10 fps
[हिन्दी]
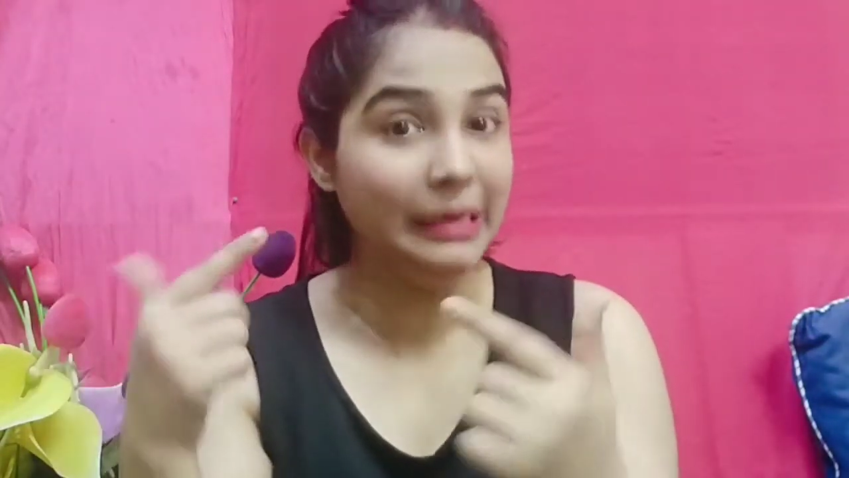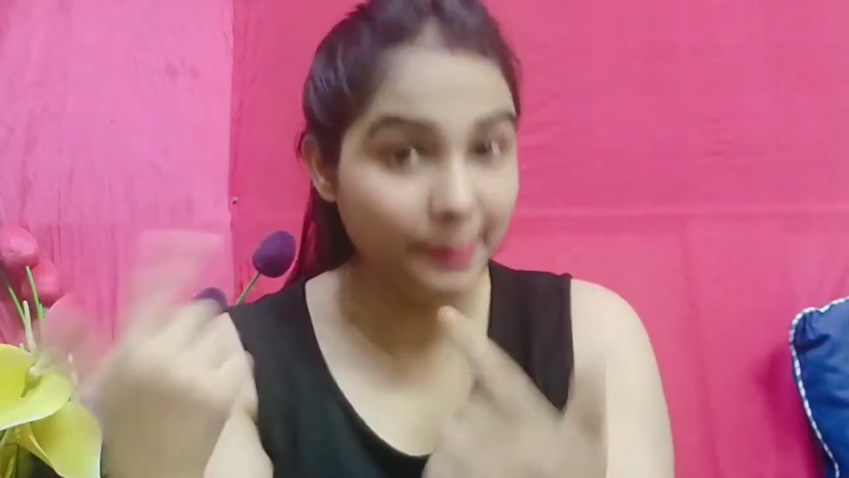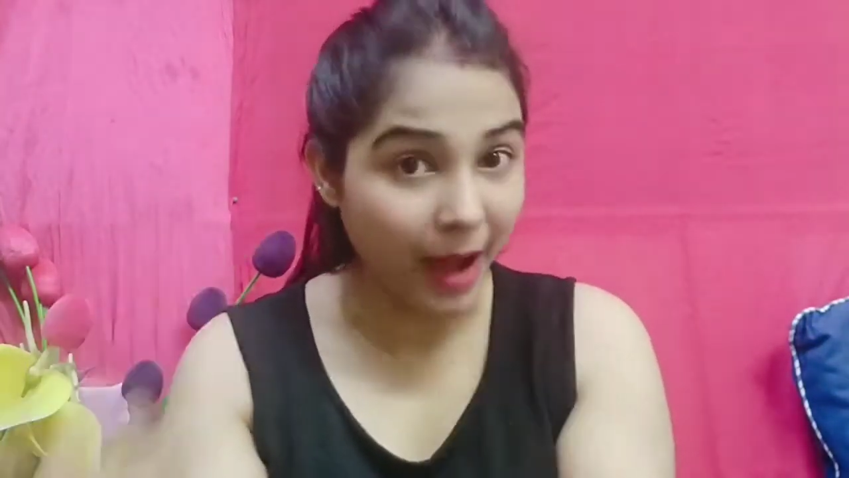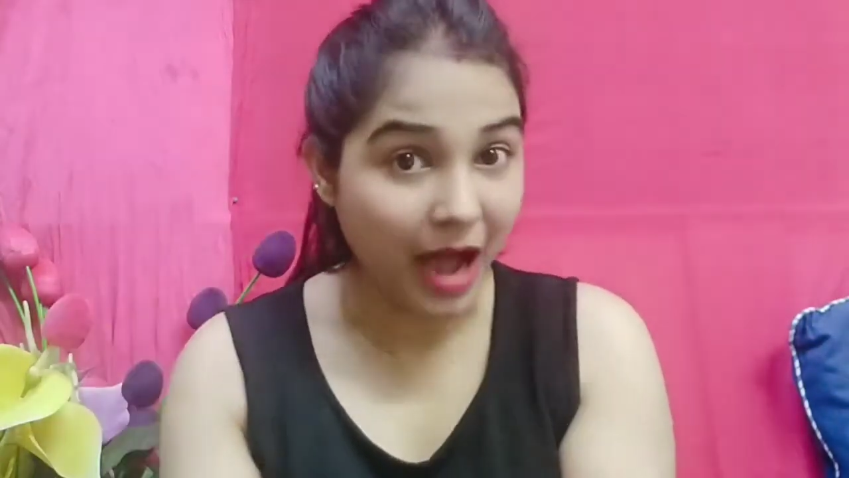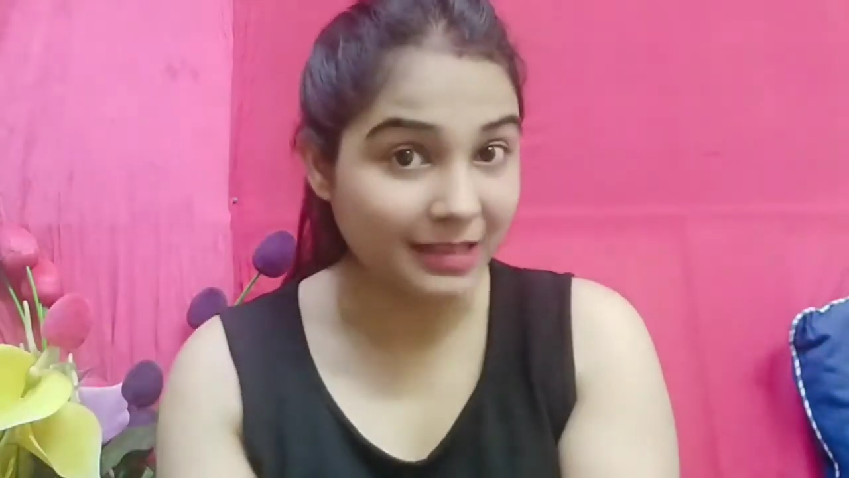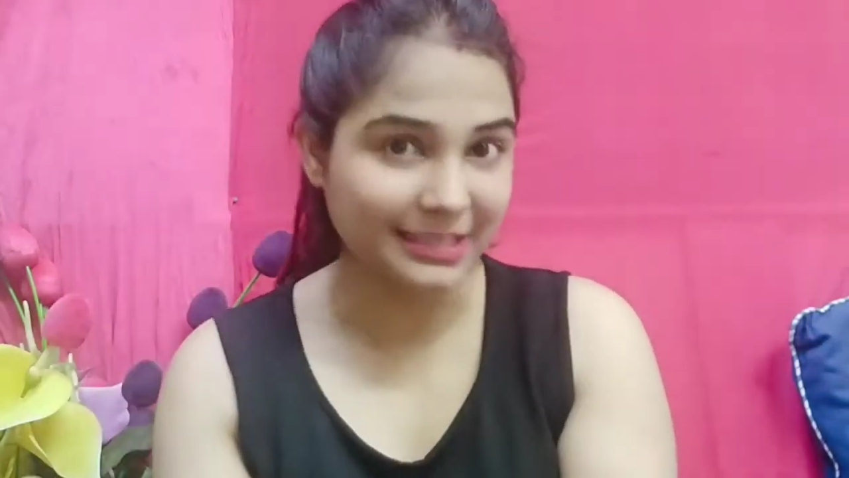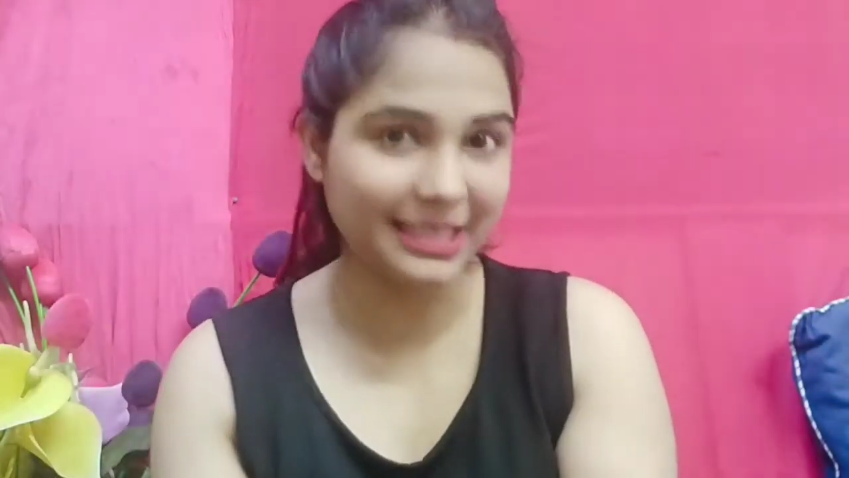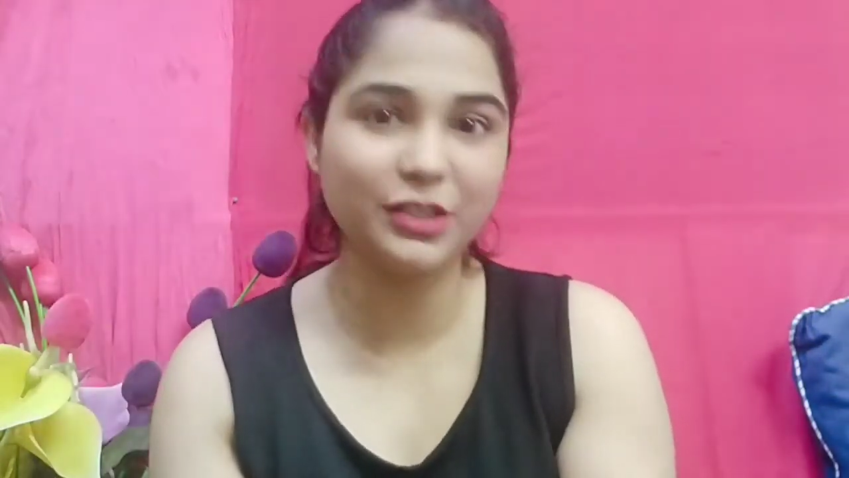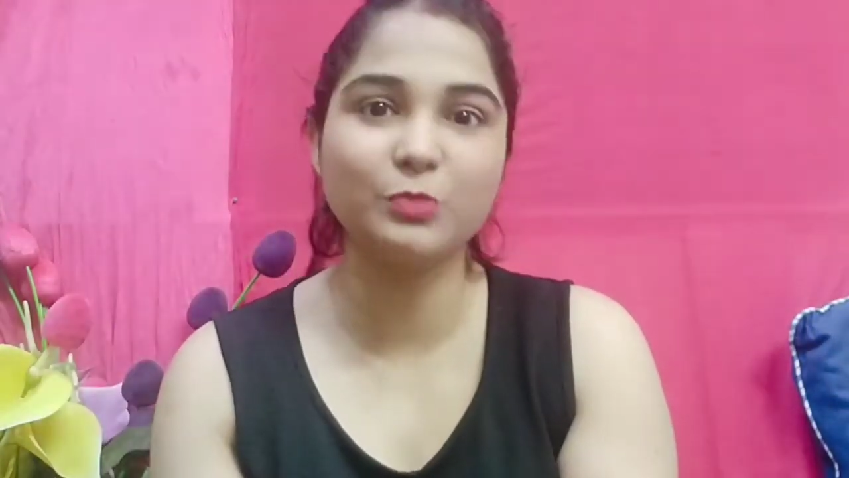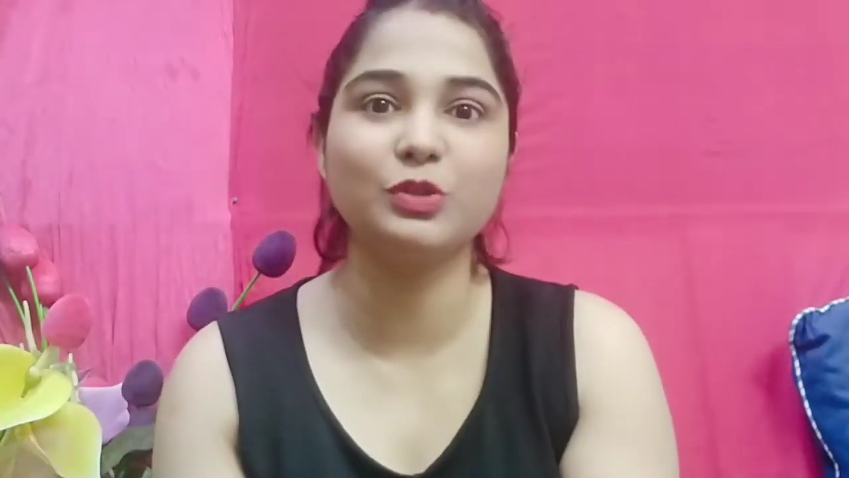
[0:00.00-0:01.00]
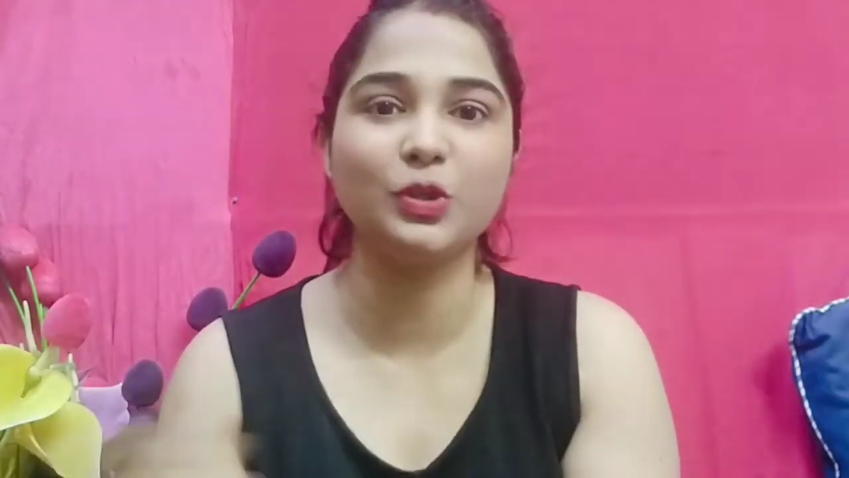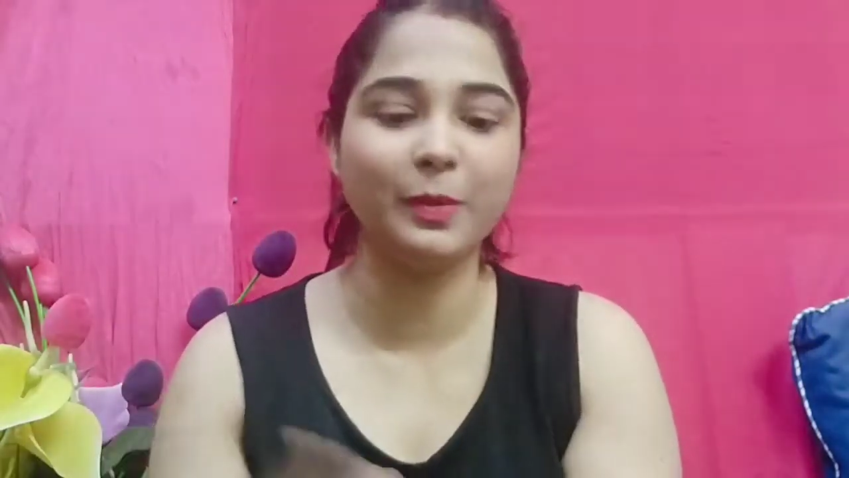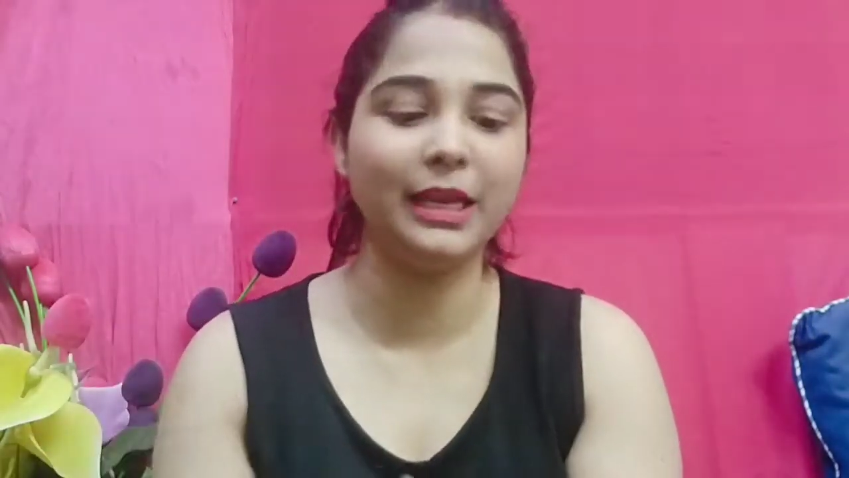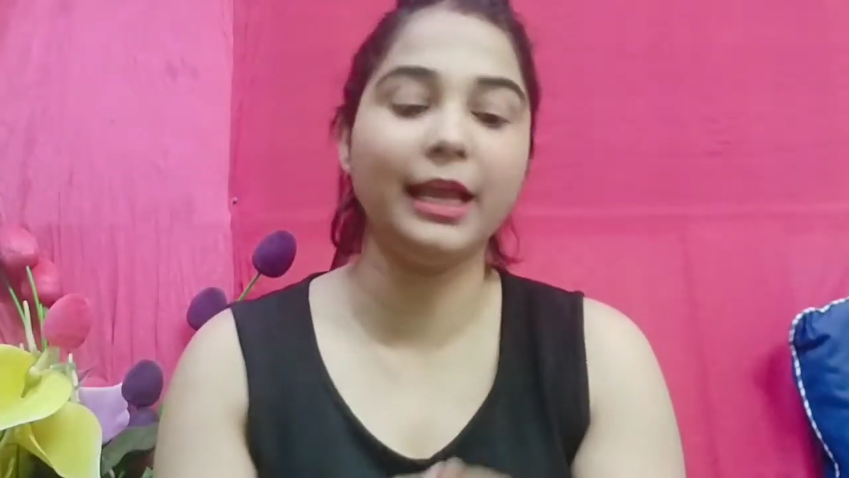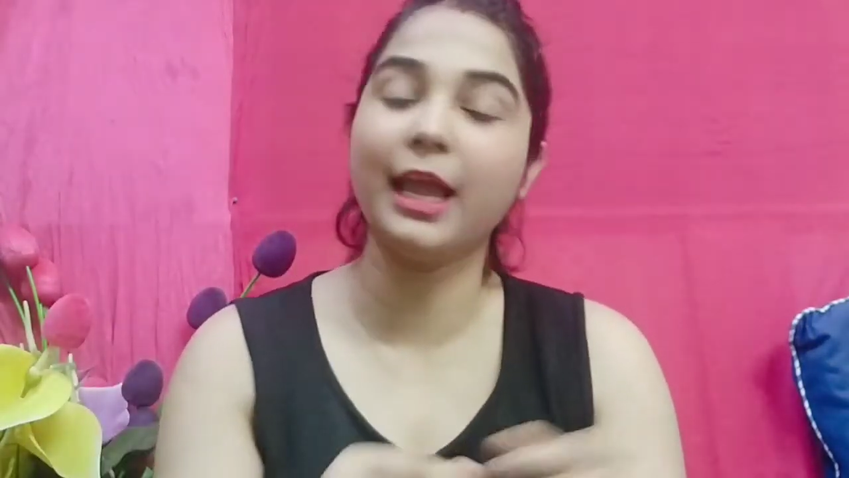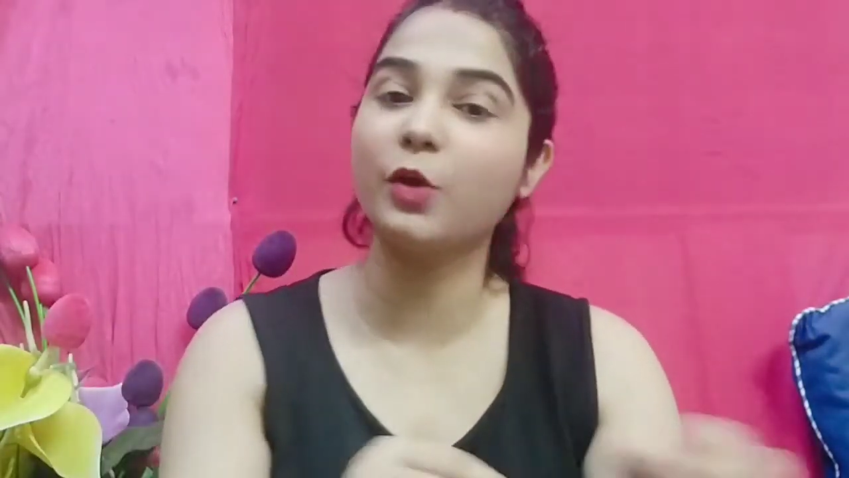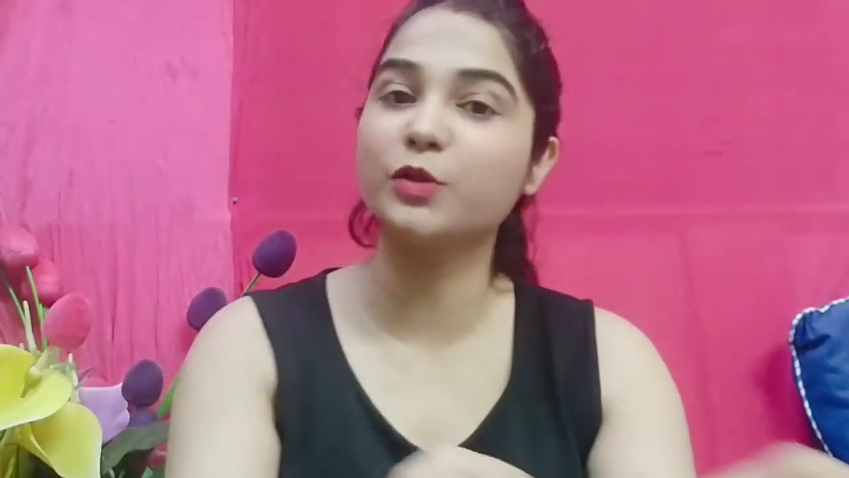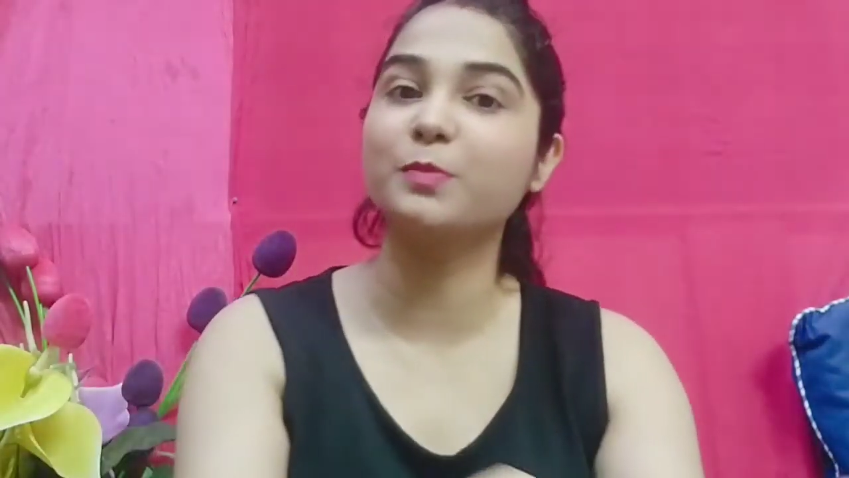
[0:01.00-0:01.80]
लिबास के जो मुझे मिले हैं